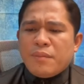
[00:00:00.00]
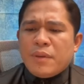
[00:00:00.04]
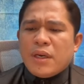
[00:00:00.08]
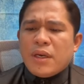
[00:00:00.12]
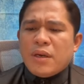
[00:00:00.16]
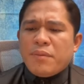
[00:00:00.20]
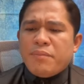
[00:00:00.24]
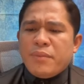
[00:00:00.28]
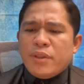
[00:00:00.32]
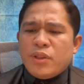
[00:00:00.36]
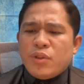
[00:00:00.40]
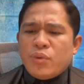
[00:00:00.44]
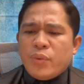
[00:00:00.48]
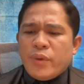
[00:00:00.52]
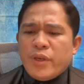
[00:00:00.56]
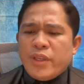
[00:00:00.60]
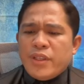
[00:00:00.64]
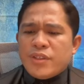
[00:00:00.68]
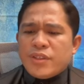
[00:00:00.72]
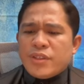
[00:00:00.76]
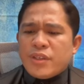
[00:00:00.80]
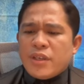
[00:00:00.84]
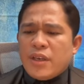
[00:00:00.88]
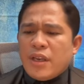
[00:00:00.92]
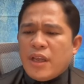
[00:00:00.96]
ng mga
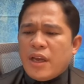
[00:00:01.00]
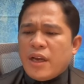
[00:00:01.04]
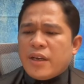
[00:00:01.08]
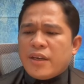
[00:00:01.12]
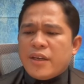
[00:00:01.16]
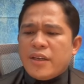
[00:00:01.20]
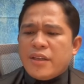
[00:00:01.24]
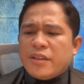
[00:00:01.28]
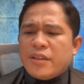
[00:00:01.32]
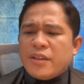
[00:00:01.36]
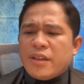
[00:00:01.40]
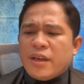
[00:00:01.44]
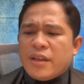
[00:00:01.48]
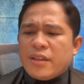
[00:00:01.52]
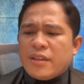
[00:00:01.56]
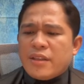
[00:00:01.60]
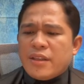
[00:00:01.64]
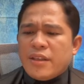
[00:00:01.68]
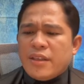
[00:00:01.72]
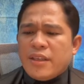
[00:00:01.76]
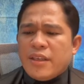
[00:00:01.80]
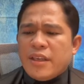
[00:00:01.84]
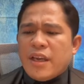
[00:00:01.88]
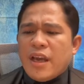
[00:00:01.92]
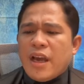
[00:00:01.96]
bituin sa langit
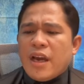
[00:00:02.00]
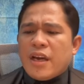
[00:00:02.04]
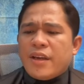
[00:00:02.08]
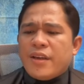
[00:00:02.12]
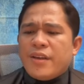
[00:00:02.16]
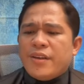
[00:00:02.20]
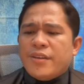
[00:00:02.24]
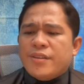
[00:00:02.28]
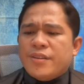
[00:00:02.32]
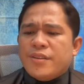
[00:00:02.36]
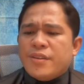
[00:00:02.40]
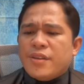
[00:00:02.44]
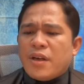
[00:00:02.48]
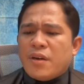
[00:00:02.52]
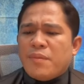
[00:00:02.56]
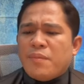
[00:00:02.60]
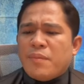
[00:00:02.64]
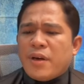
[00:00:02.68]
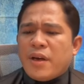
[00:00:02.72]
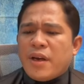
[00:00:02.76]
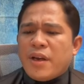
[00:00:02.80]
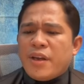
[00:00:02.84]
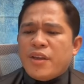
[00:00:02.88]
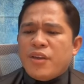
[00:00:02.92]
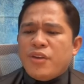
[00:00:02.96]
at inihagis
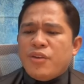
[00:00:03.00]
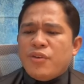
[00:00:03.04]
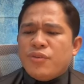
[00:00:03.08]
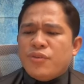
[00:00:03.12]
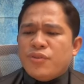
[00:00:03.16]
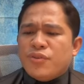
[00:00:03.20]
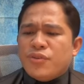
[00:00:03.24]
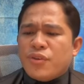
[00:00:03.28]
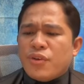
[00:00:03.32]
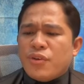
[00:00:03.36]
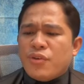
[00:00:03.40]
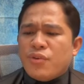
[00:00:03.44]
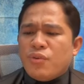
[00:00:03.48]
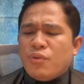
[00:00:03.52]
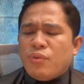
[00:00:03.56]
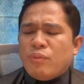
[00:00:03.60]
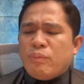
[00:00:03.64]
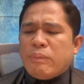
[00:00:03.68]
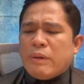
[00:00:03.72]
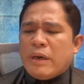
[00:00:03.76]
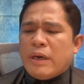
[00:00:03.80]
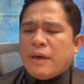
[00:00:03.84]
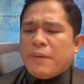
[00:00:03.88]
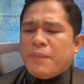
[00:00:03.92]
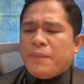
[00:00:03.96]
ang mga iyon sa
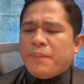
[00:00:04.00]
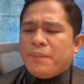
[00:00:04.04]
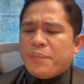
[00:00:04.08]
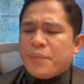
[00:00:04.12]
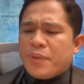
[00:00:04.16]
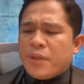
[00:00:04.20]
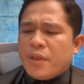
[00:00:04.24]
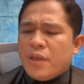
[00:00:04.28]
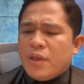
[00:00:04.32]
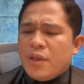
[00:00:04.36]
lupa.